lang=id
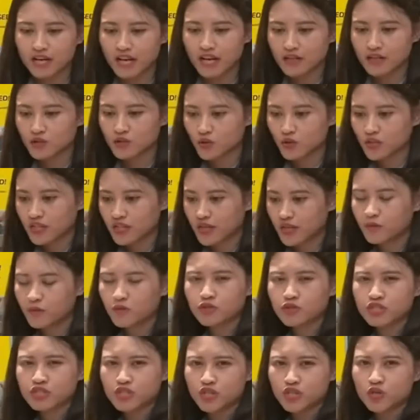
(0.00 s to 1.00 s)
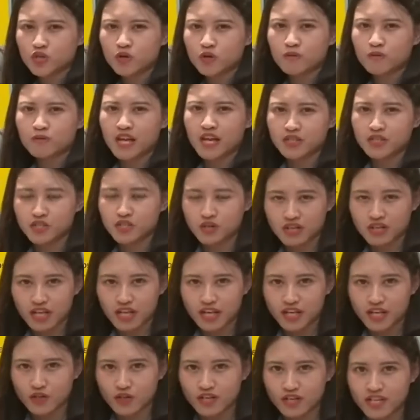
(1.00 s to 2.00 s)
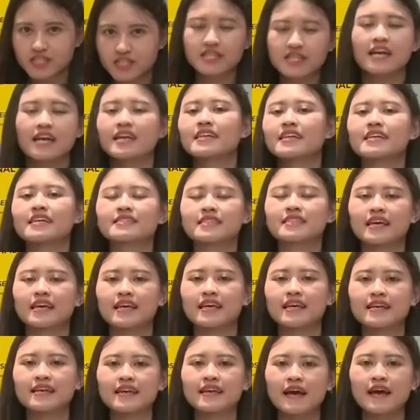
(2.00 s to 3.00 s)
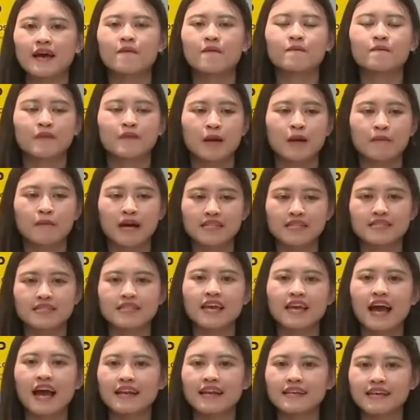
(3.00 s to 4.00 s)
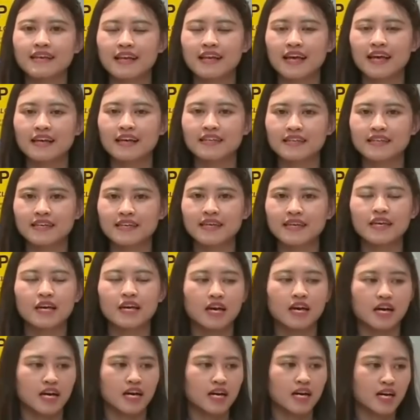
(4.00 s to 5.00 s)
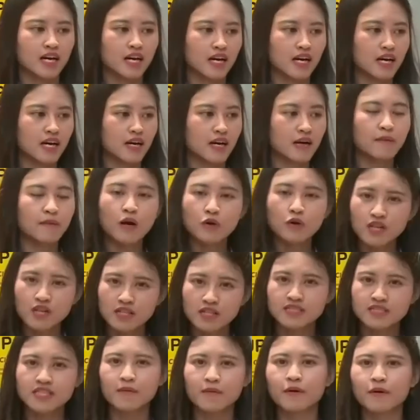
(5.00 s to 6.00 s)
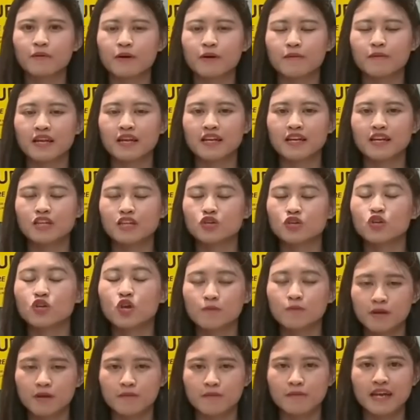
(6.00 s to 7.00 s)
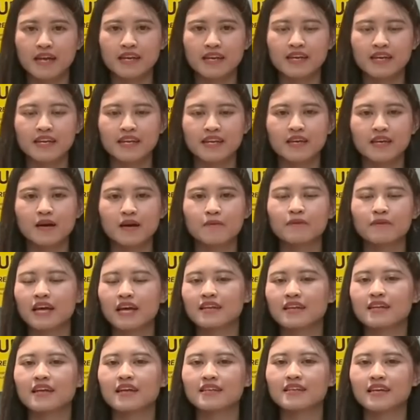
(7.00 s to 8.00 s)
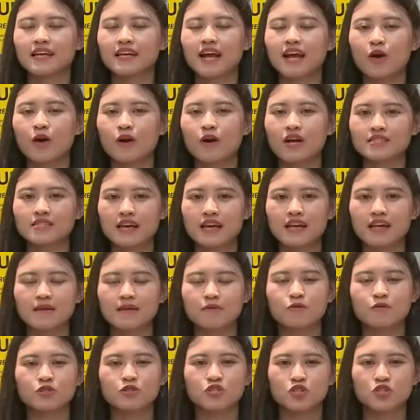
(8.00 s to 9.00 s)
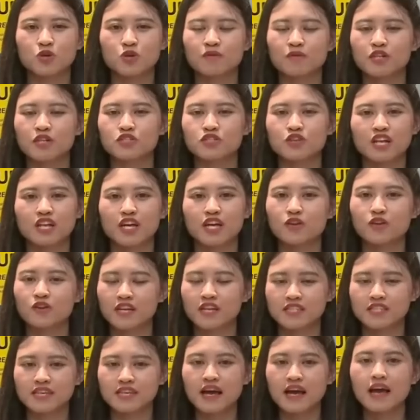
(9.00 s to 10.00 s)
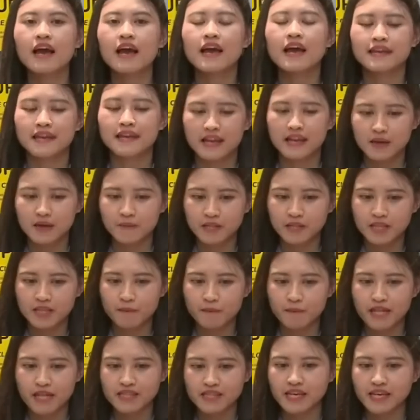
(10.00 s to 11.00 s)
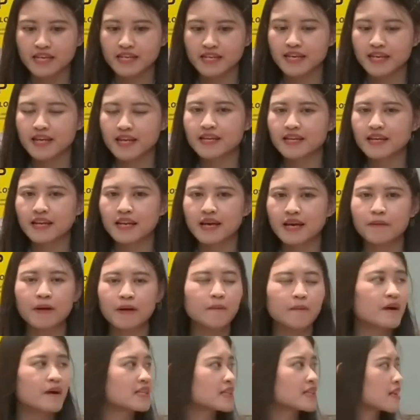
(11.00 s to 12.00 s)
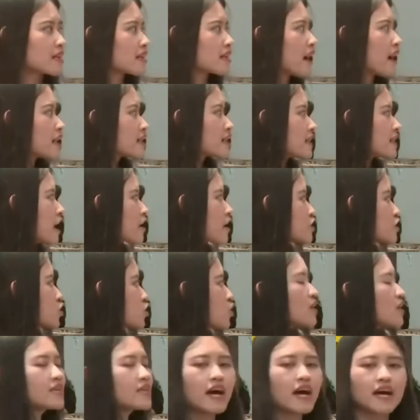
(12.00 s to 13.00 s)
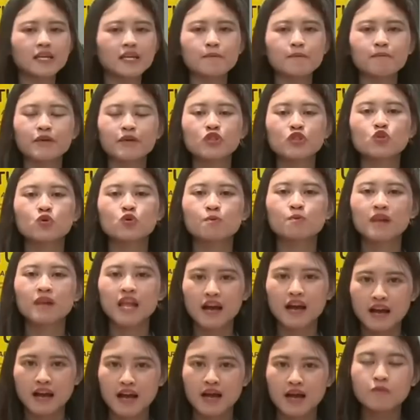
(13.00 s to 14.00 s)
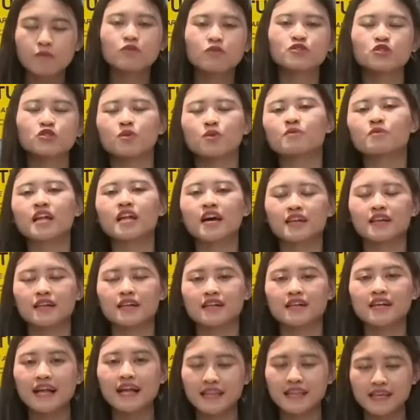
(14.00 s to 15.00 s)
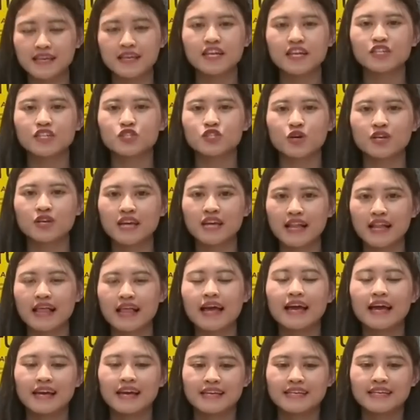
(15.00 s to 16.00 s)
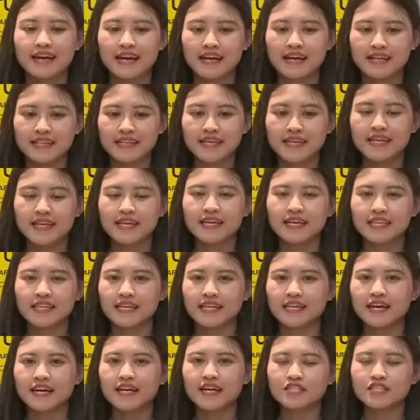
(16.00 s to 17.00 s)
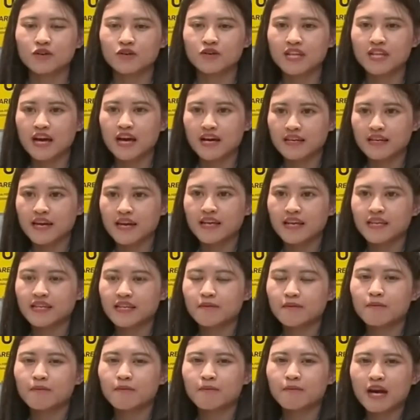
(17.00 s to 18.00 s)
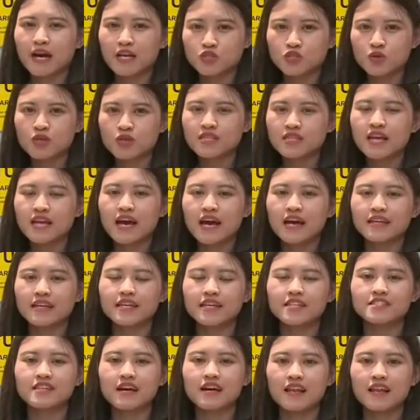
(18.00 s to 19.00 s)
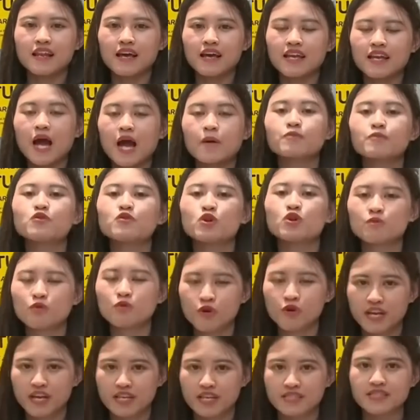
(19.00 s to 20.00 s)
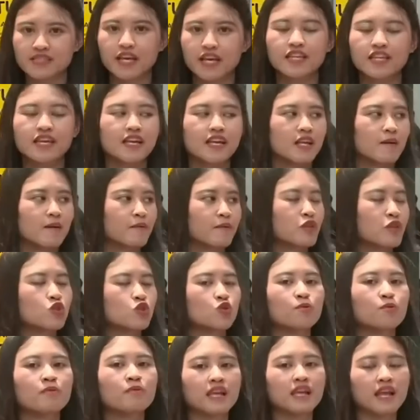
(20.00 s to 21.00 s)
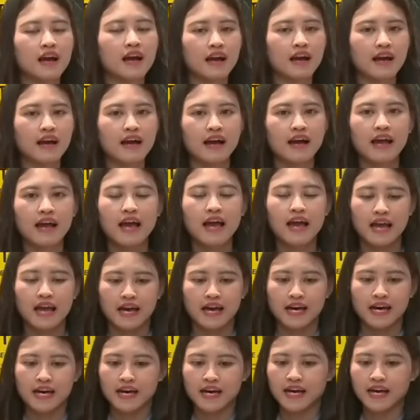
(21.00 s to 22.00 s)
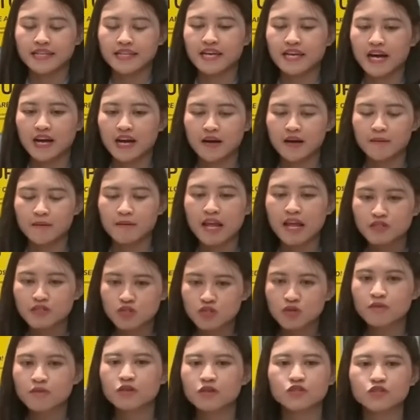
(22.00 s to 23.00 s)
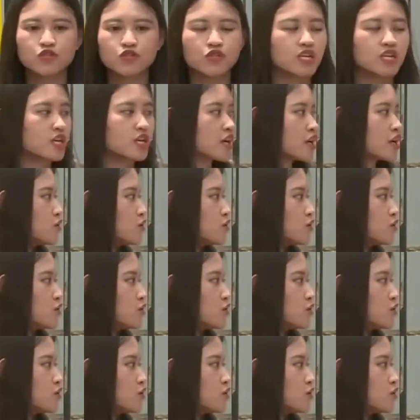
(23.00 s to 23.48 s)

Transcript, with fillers: berlangsung di Museum Nasional Indonesia ini sehingga masih ada lagi uh, bangunan semi permanen atau non permanen ini yang berada di kawasan Museum Nasional Indonesia yang lebih tepatnya ini adalah memang terlihat langsung dari pintu belakang Museum Galeri Nasional yakni ketika saudara ini masuk dari Jalan Abdul Muiz. Nah, ini adalah pintu belakang uh, yang langsung menuju ke